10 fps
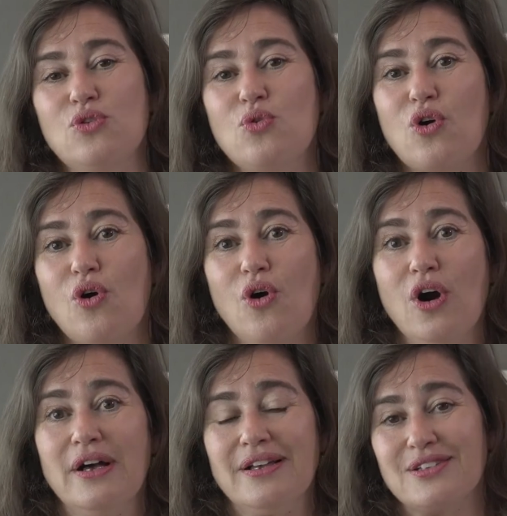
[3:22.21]
Donc
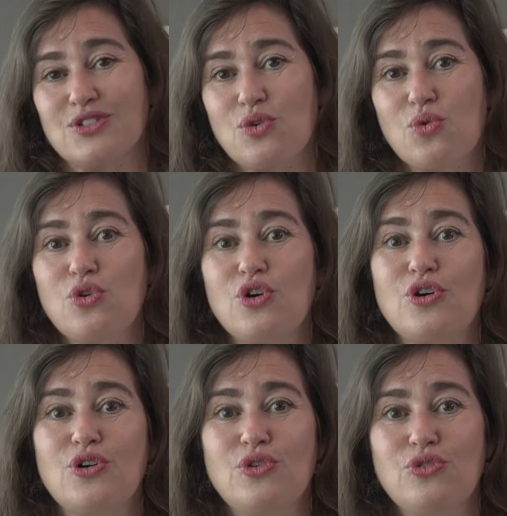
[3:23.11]
Selon
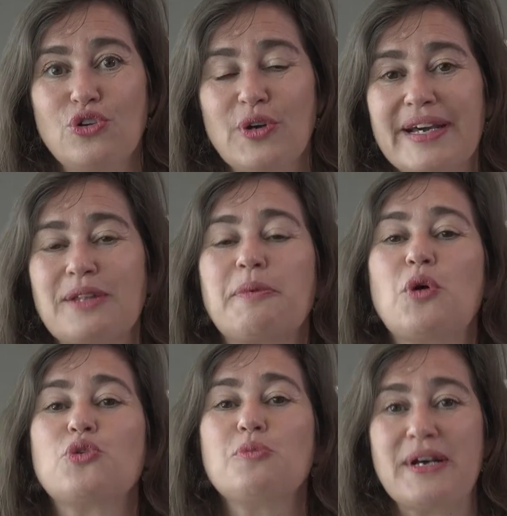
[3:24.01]
le, degré de
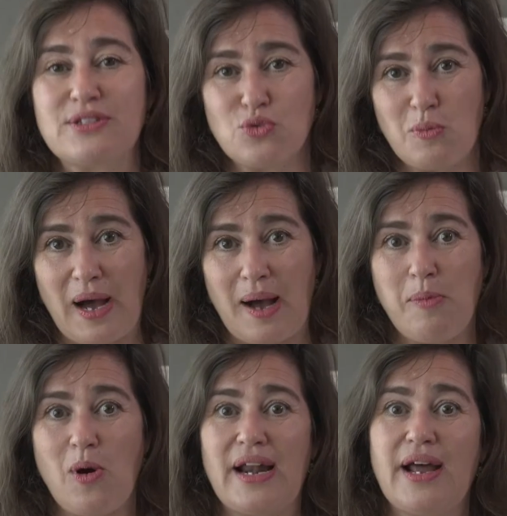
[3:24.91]
préoccupation par
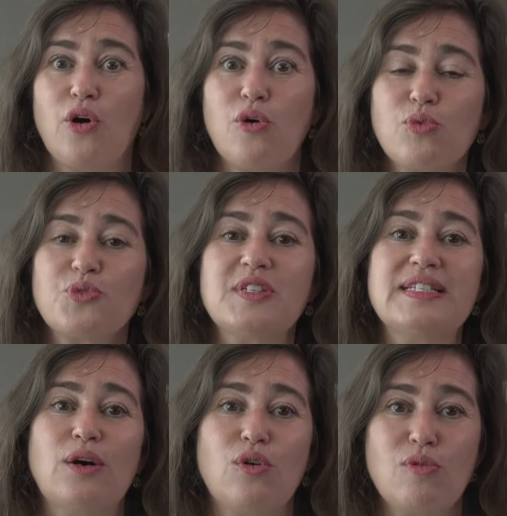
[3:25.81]
rapport à la
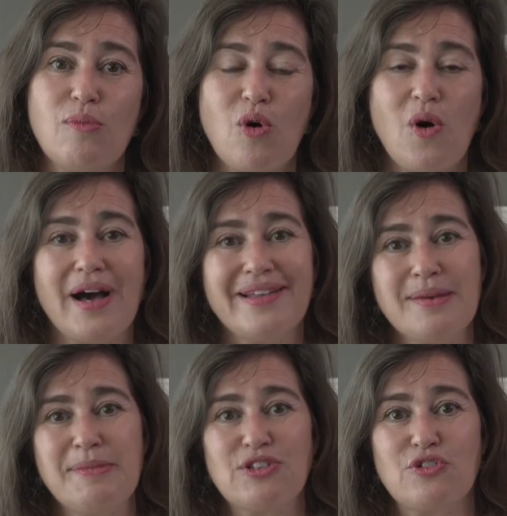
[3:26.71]
remontée des rendements,
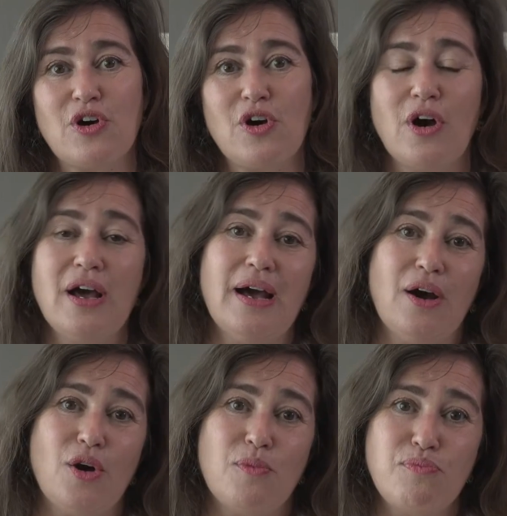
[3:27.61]
un émetteur
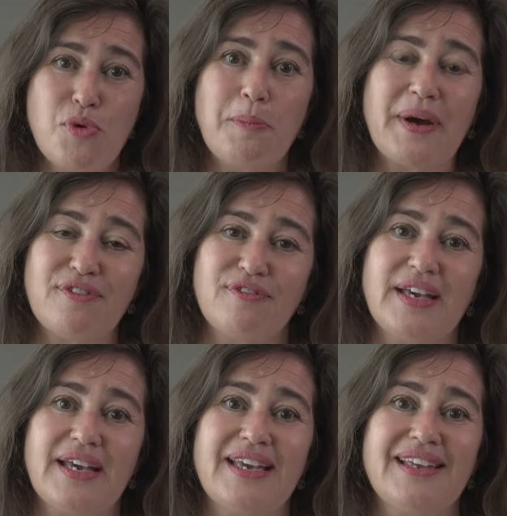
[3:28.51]
euh, peut
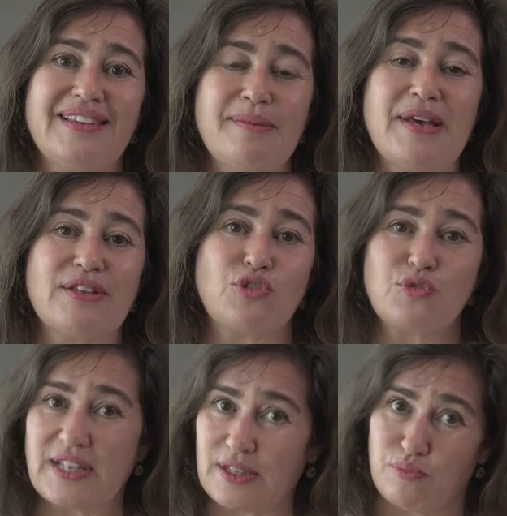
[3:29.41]
préférer
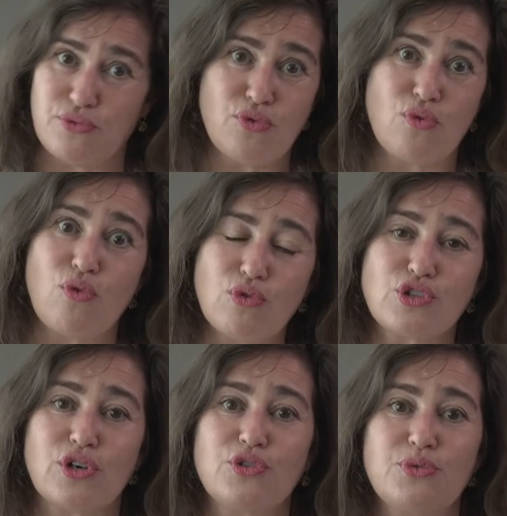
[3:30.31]
d'émettre une dette plus longue
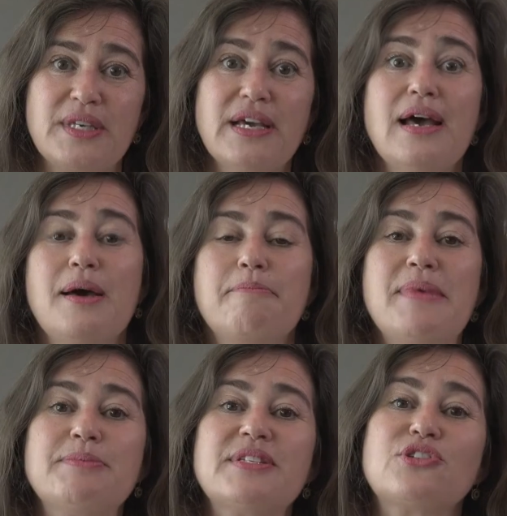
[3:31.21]
aujourd'hui,
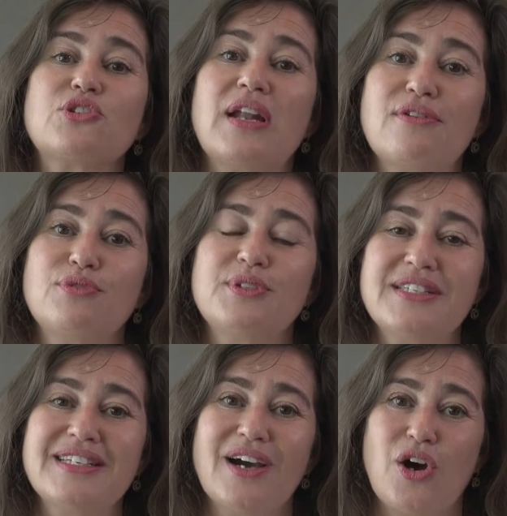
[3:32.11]
même si cela veut
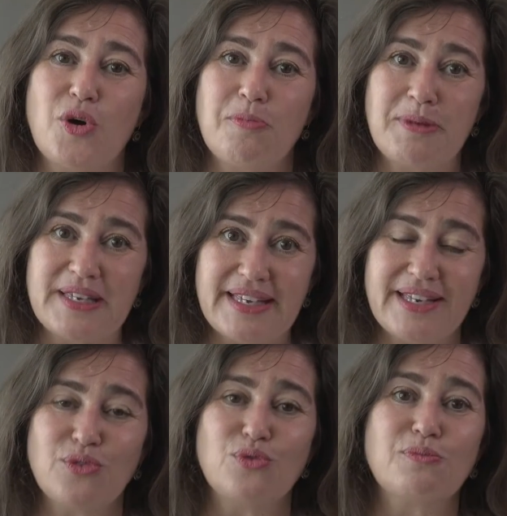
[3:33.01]
dire euh,
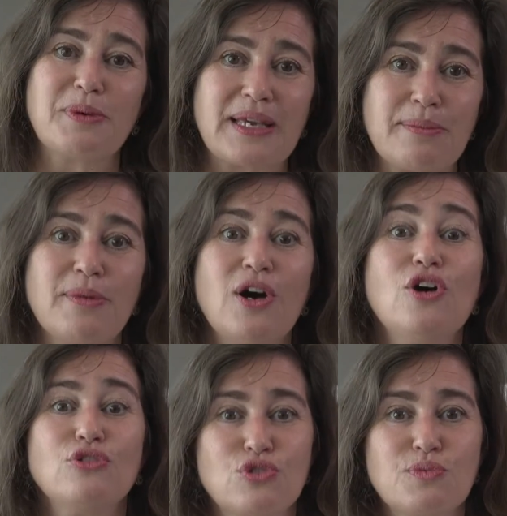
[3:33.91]
payer une prime
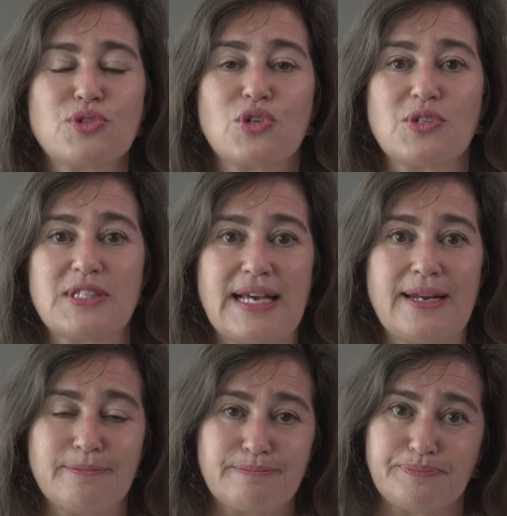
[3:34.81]

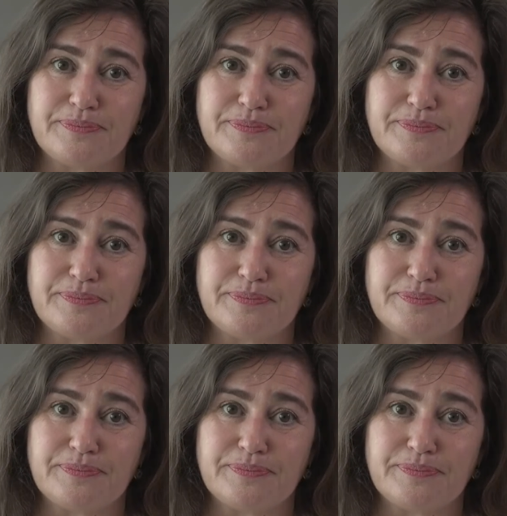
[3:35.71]
substantielle.